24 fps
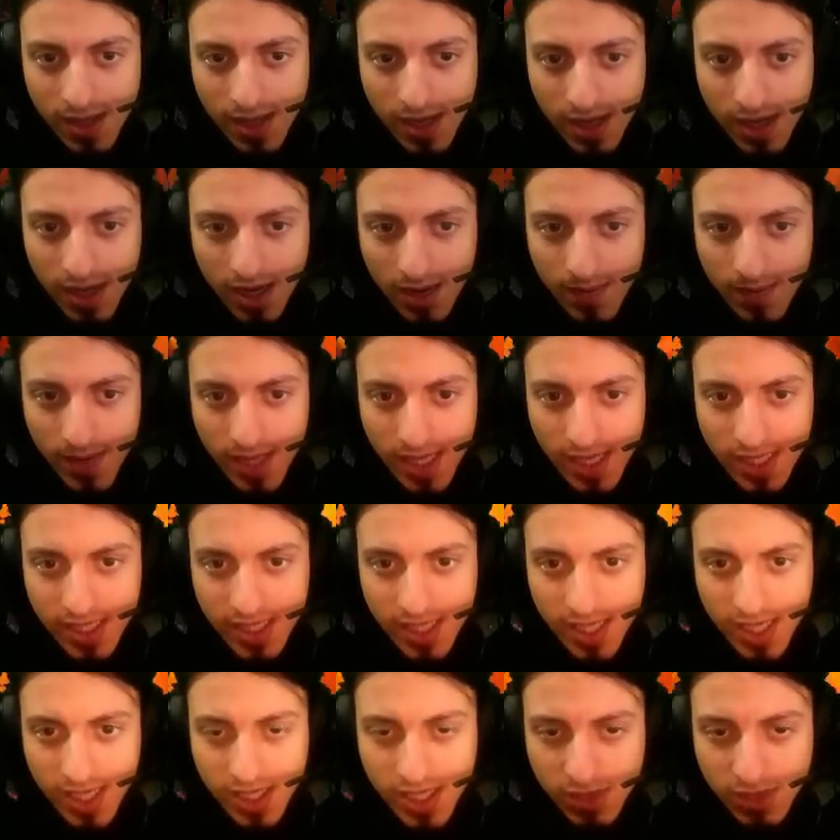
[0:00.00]
Ama
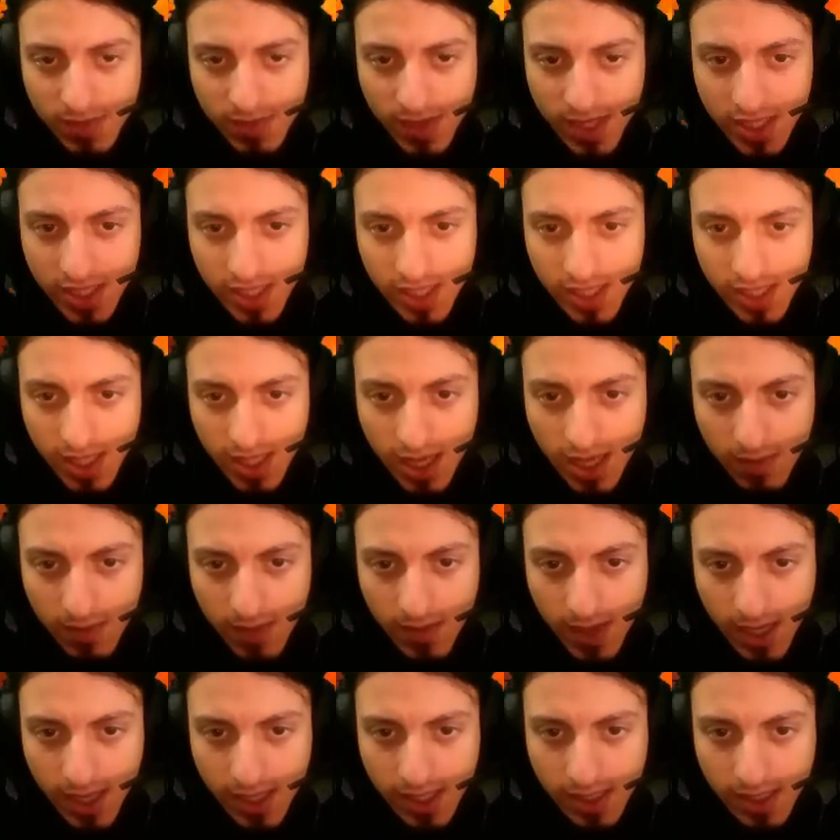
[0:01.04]
geceyi geçirmek için ideal
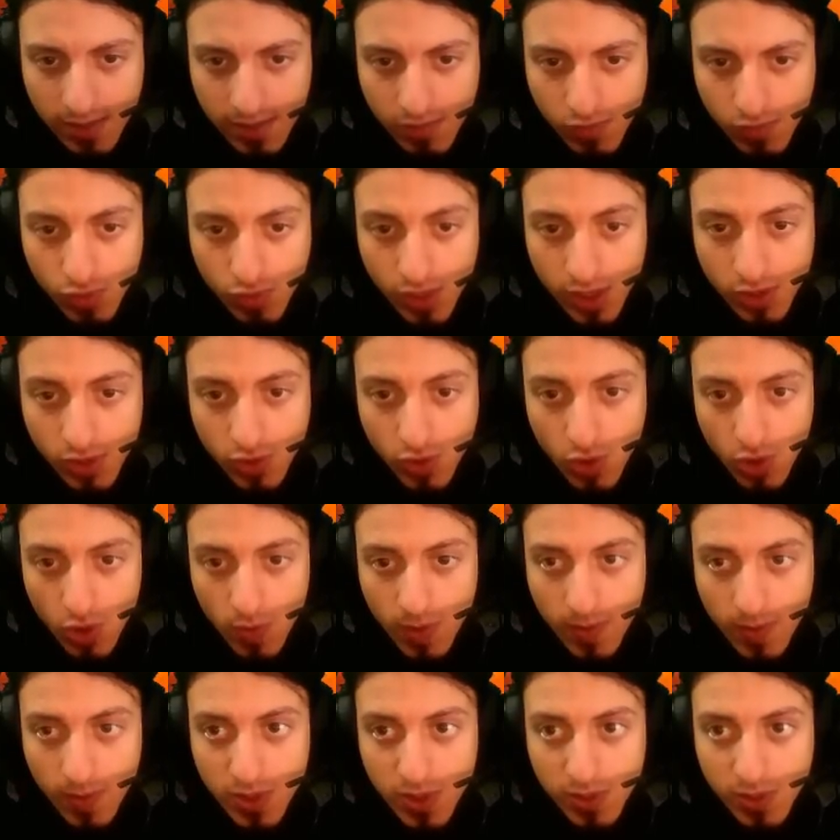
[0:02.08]
bir yer. Bunu nasıl
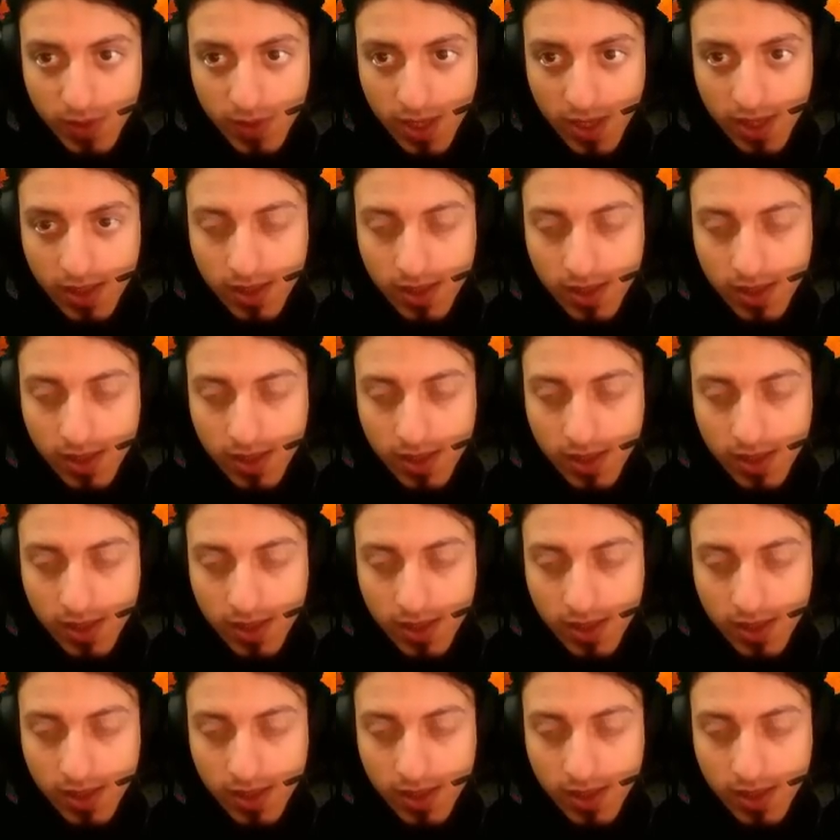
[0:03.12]
görmemişim lan?